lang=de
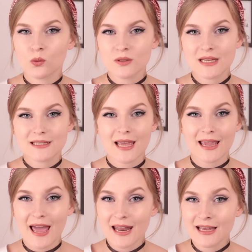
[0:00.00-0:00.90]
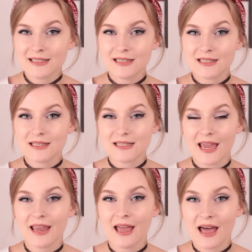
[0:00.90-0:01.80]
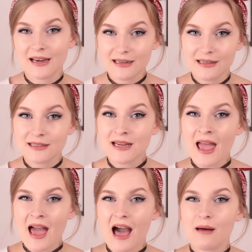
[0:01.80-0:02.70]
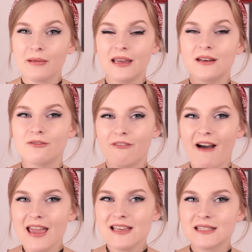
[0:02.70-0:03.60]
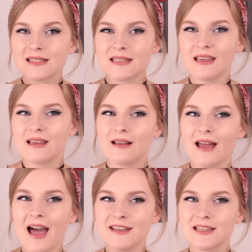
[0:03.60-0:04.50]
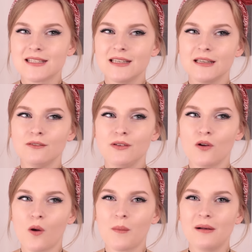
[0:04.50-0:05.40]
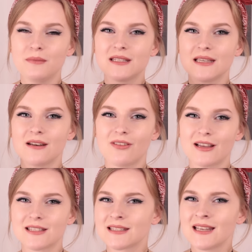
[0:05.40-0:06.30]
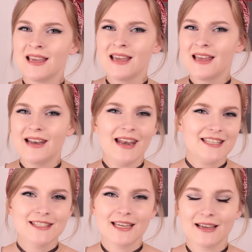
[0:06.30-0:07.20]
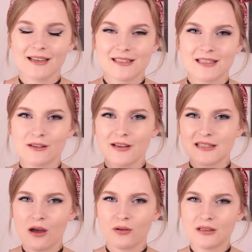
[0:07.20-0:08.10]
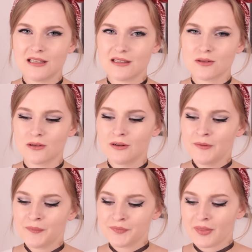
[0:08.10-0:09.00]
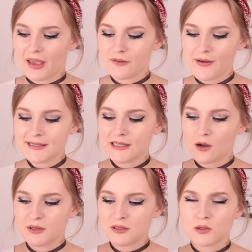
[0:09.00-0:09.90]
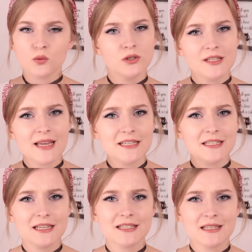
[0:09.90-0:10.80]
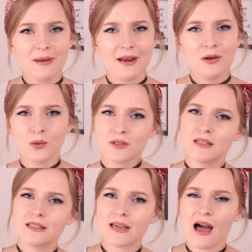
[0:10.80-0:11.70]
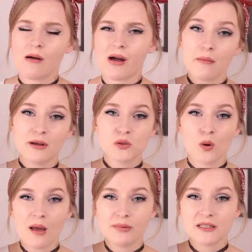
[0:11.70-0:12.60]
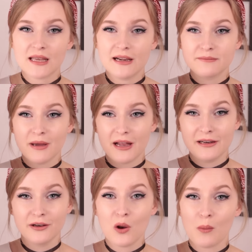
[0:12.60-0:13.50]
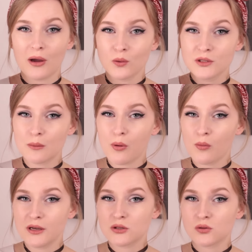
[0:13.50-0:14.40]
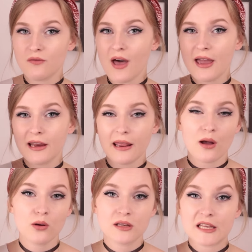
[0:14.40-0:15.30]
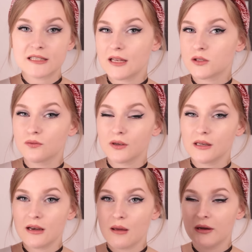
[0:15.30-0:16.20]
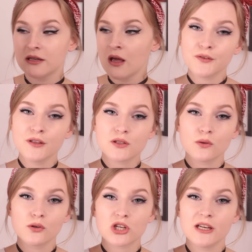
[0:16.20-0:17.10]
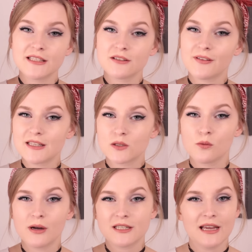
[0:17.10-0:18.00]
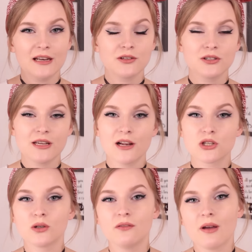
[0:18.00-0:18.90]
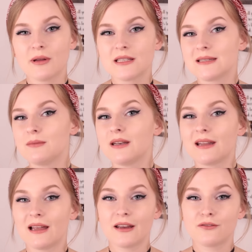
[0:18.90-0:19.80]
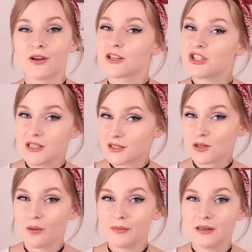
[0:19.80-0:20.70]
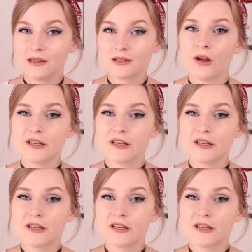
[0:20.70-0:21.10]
in rosa sehr gern hatte, dass es enger anliegt. Aber in weiß äh, hat das irgendwie nochmal ein bisschen was lässigeres. Ich weiß auch nicht. Also ich weiß nicht, was Gutes hatte, dass es meine Größe nicht gab, aber so habe ich es halt mal eine Nummer größer probiert und war eigentlich auch sehr zufrieden damit. Ich finde so schlichte weiße Oberteile total schön, wenn man sie mit einer einfachen Jeans kombiniert